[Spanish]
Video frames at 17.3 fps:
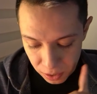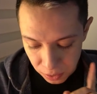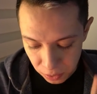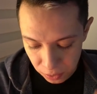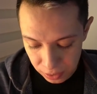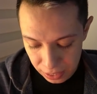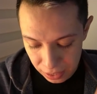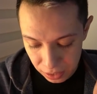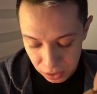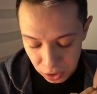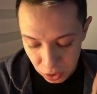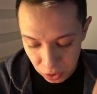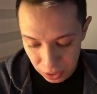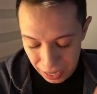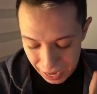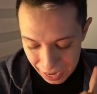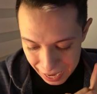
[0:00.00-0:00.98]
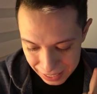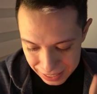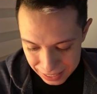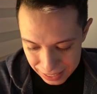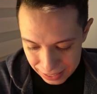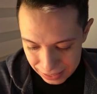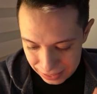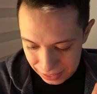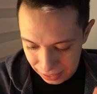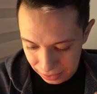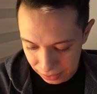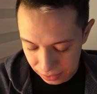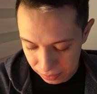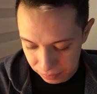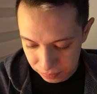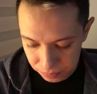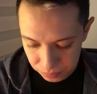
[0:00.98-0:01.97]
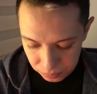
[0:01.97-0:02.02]
con Don HZ.
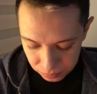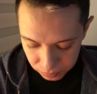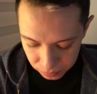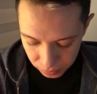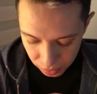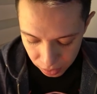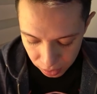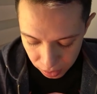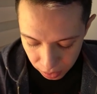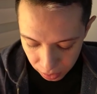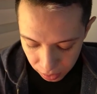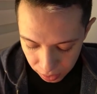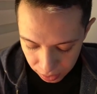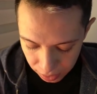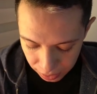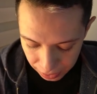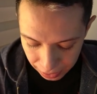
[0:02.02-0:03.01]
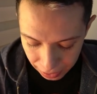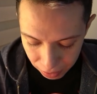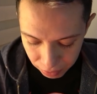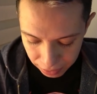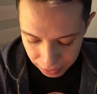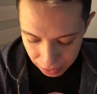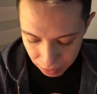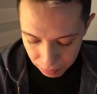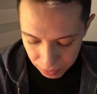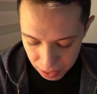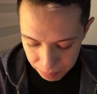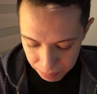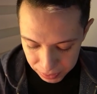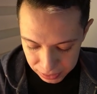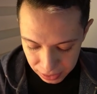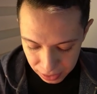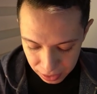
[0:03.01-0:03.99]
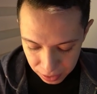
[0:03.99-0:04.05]
Y lo que le voy a
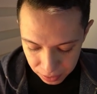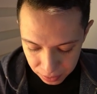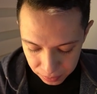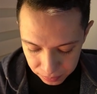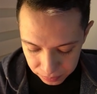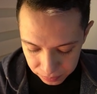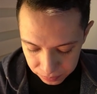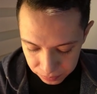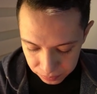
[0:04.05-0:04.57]
pasar yo...